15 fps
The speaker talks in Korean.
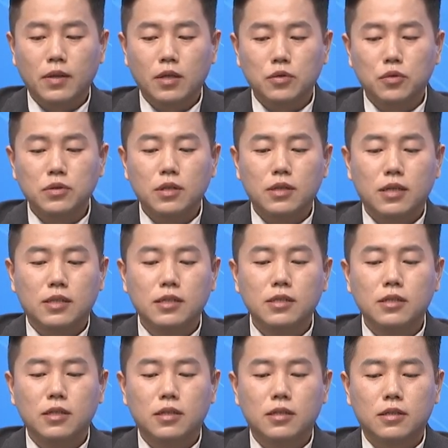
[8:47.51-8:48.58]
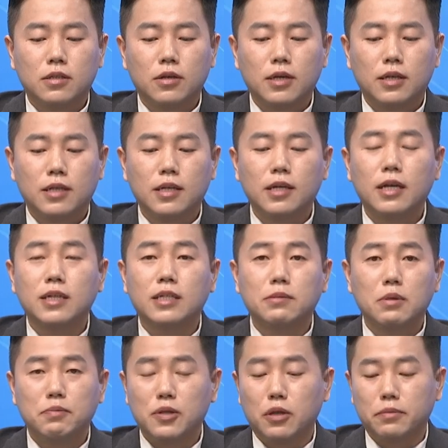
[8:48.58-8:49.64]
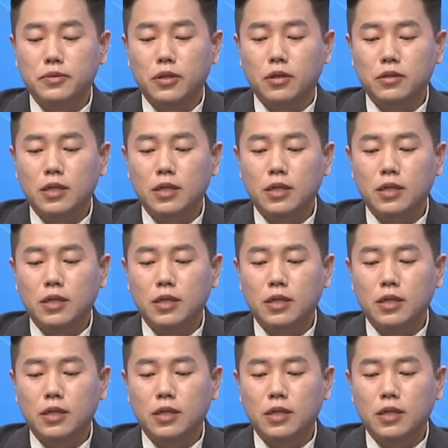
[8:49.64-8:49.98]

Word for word: 손절가 길, 그, 그렇게 길게 잡을 필요 없어요.